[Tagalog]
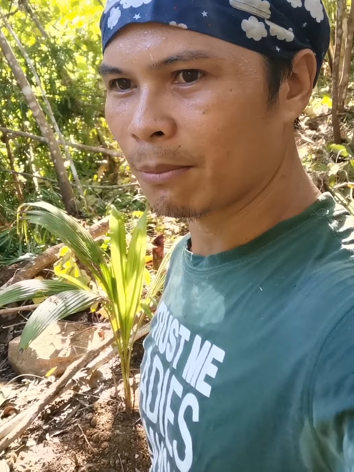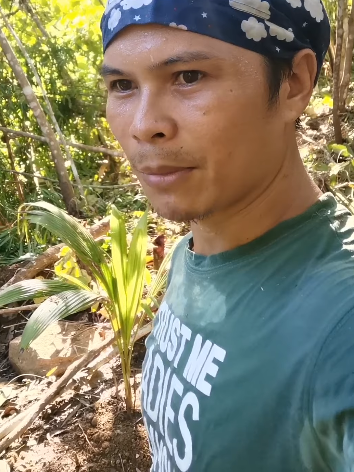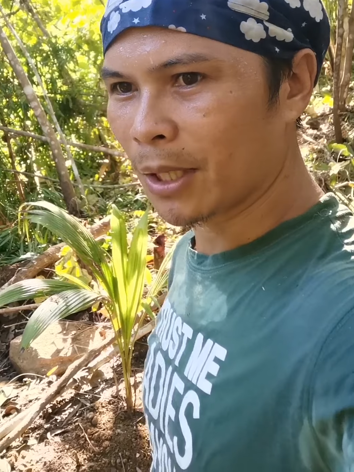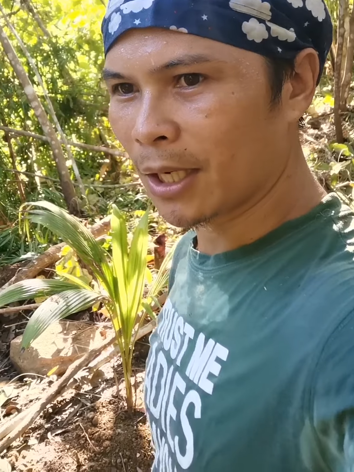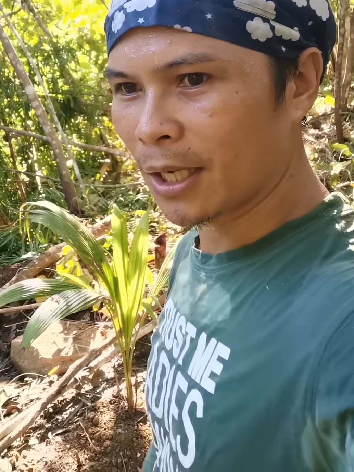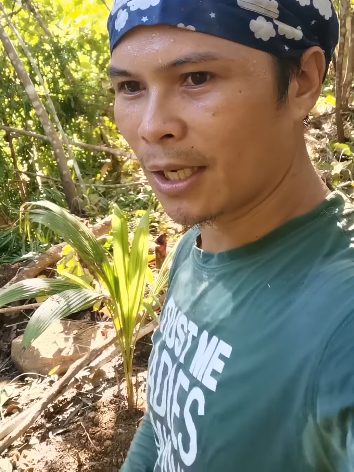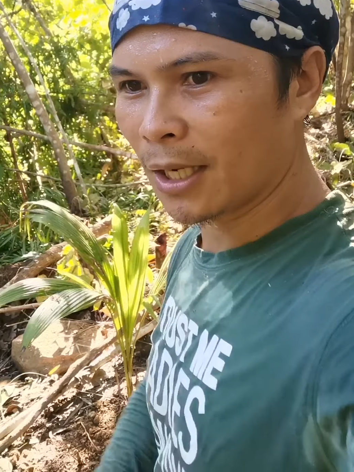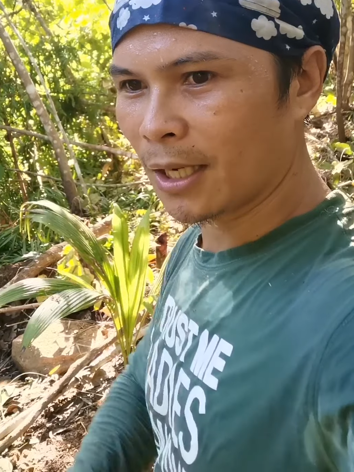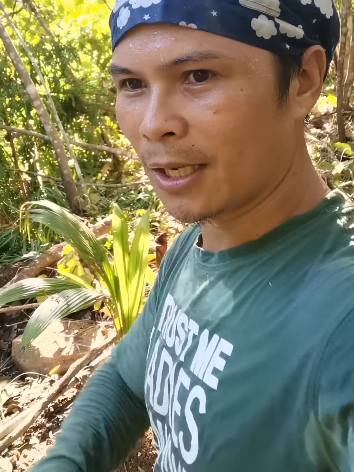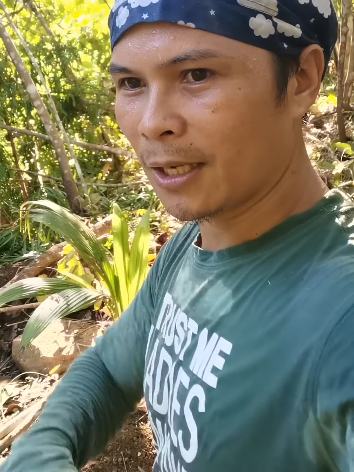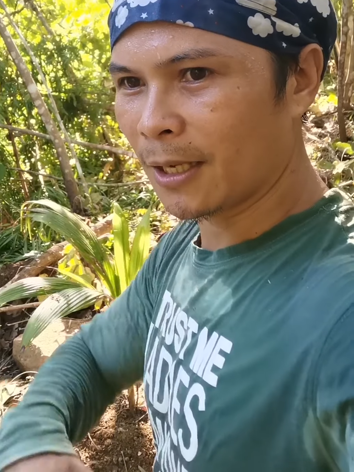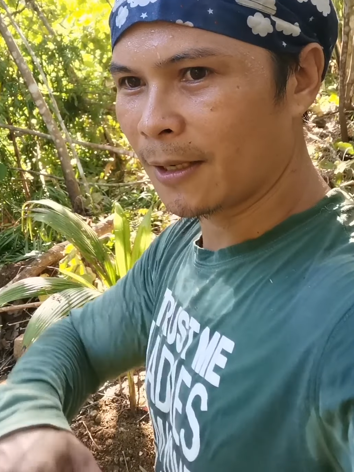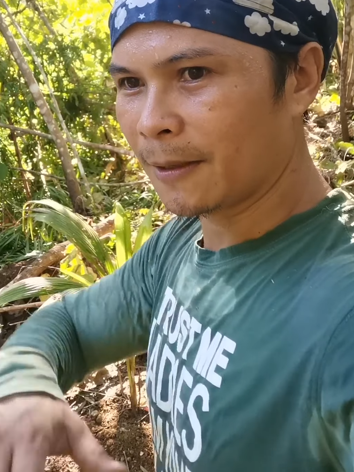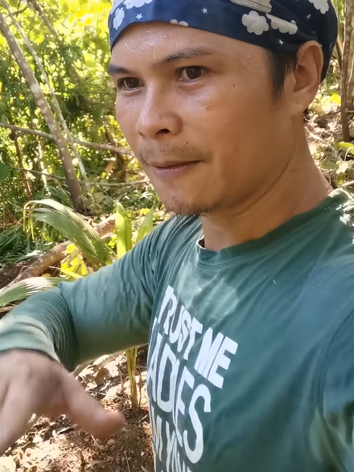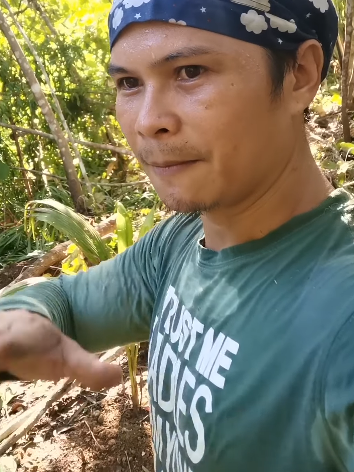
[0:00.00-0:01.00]
ma
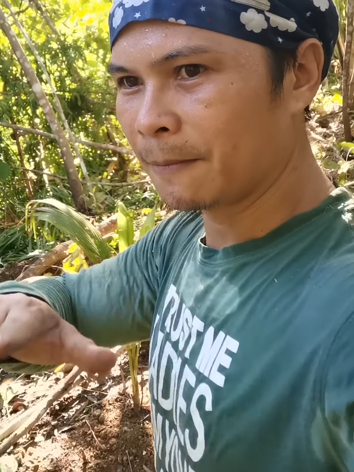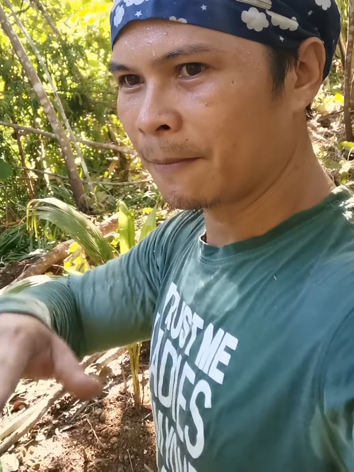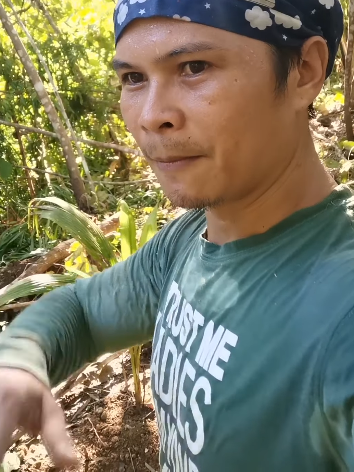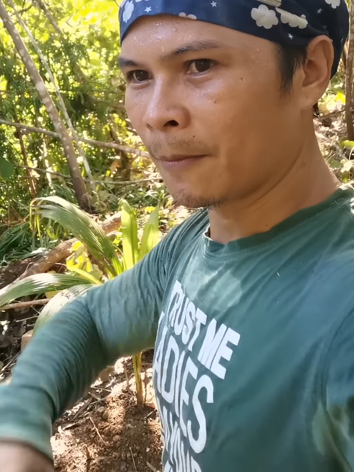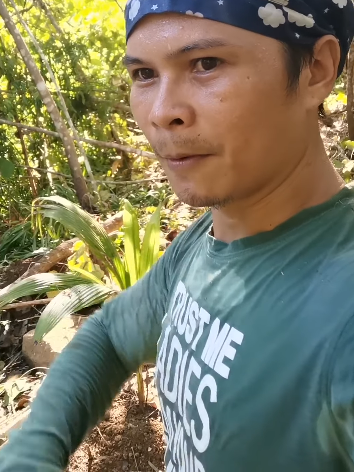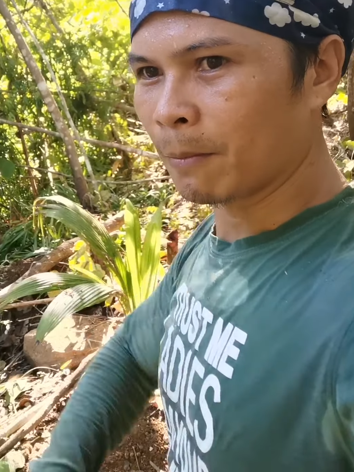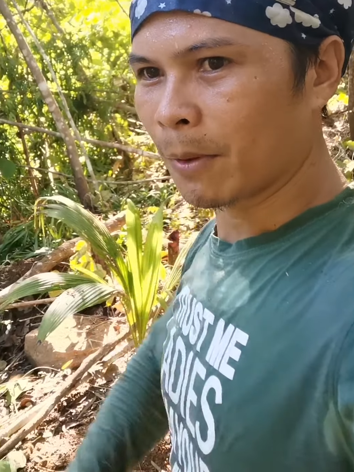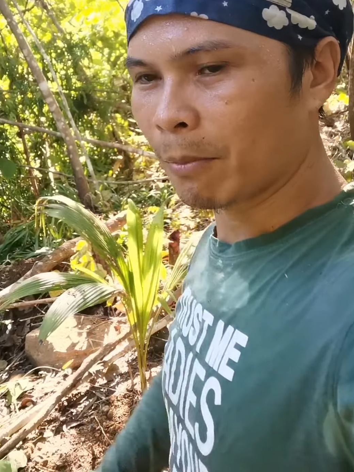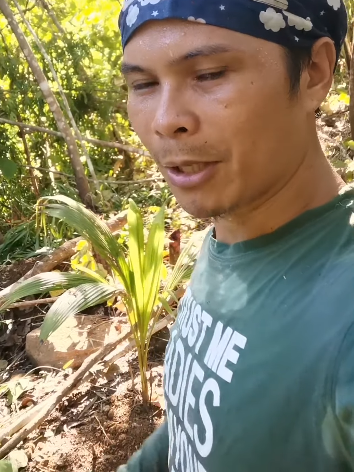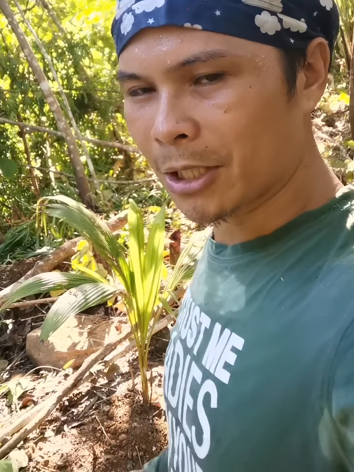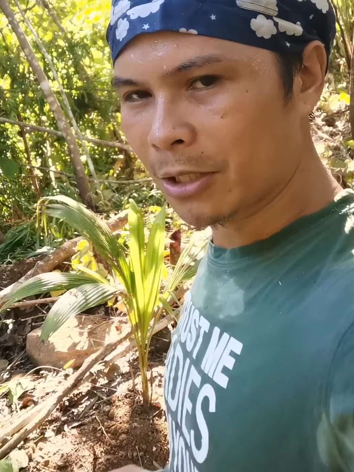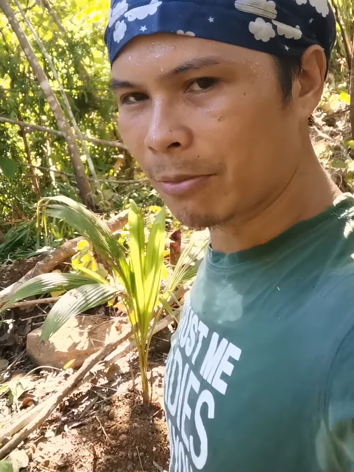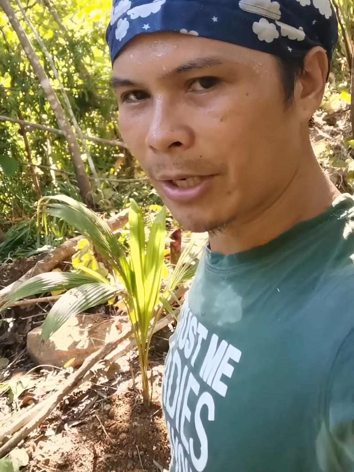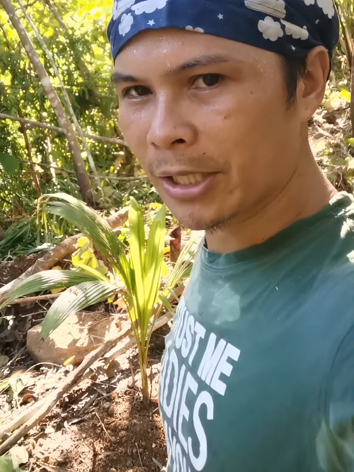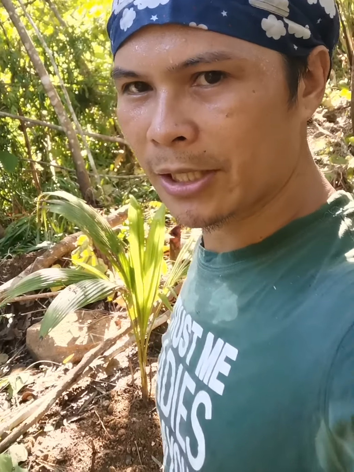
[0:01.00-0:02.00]

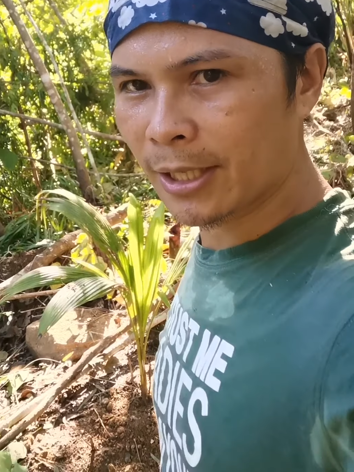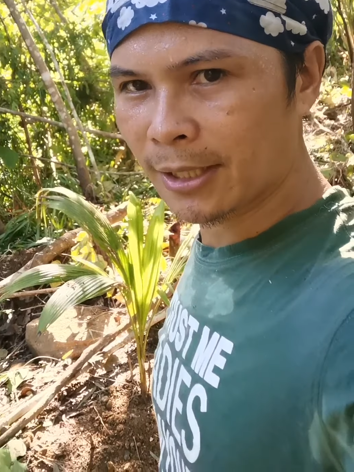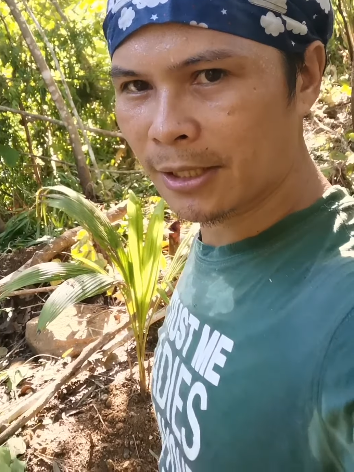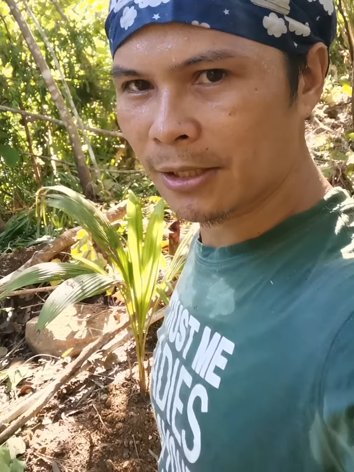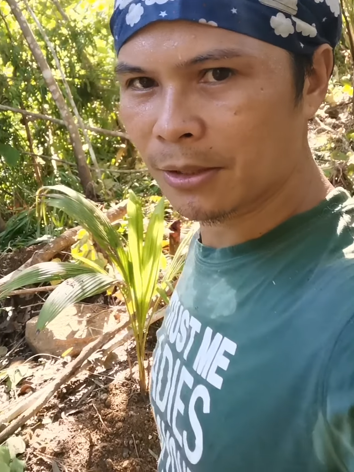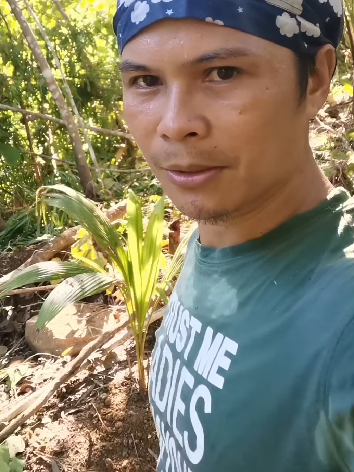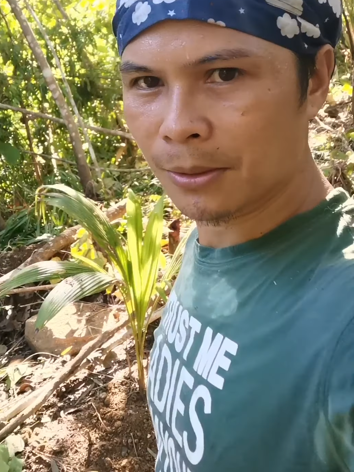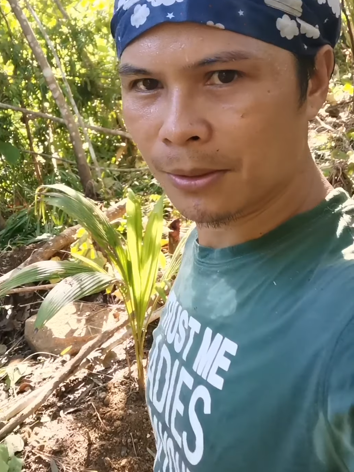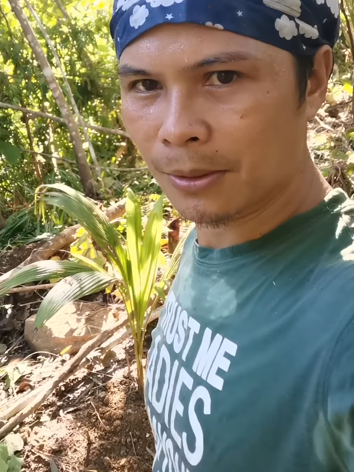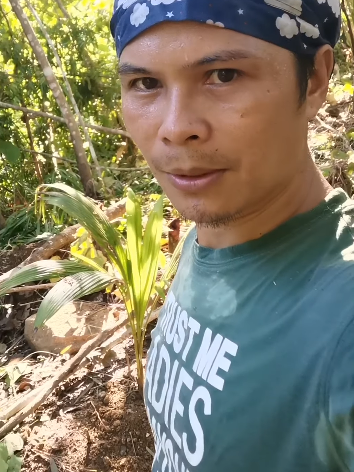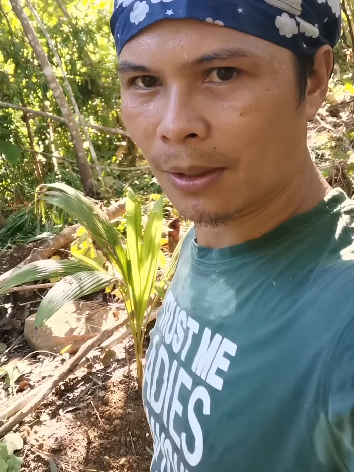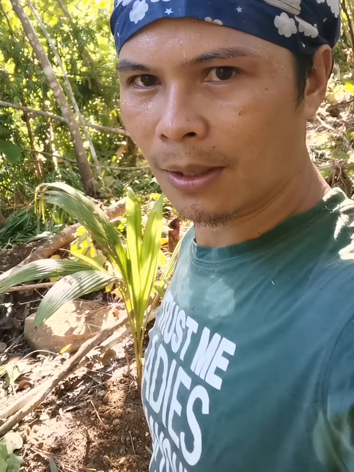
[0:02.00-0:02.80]
ma-maximize natin yung